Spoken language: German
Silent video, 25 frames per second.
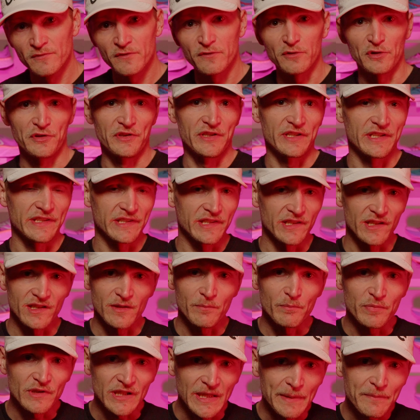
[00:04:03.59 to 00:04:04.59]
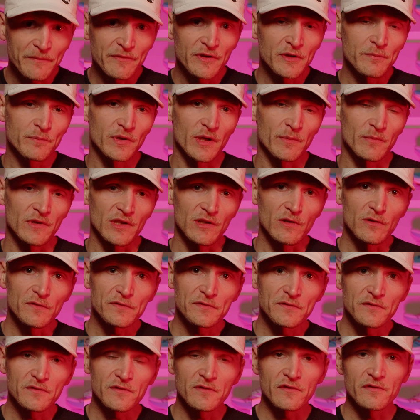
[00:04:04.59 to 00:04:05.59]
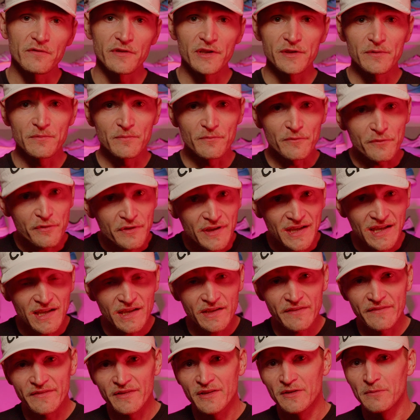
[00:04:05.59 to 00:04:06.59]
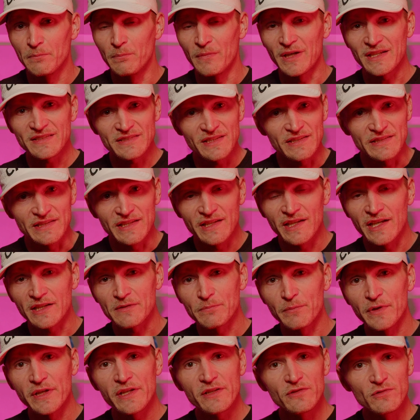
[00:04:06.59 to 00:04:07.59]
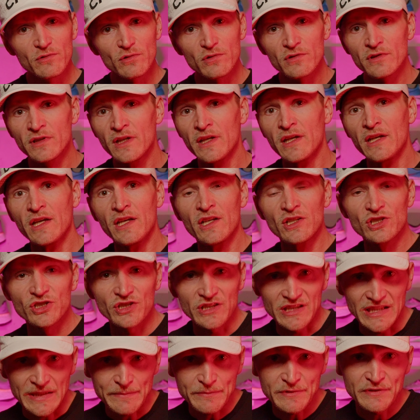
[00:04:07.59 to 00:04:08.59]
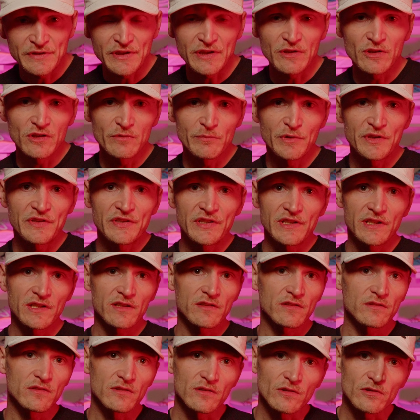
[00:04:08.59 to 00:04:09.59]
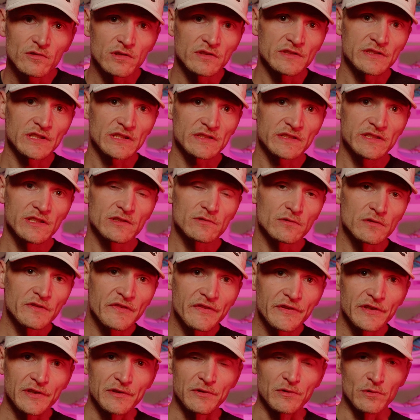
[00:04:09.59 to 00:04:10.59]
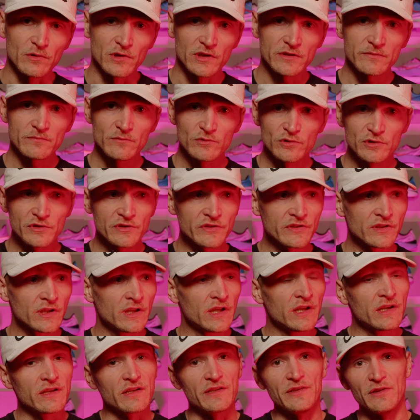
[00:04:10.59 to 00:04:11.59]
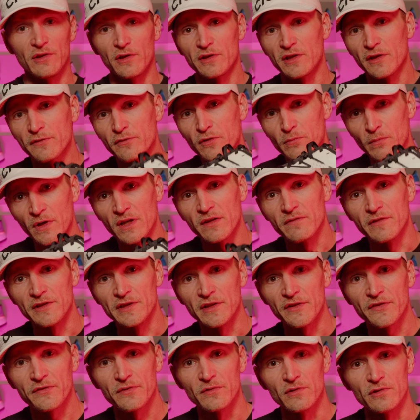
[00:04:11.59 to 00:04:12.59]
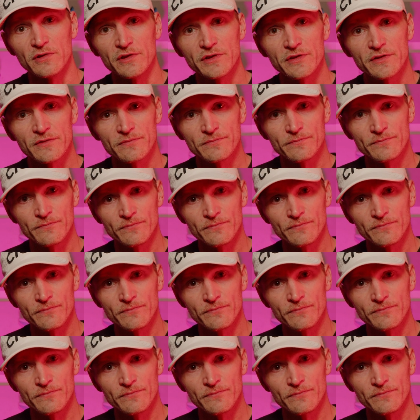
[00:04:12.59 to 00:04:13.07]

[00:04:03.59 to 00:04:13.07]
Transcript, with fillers: Von daher bleibt fit beim Laufen. Wenn Fragen sind, macht da direkt Meldung, schreibt in die Kommentare, kontaktiert uns hier in Dortmund. Genau dafür machen wir das für euch.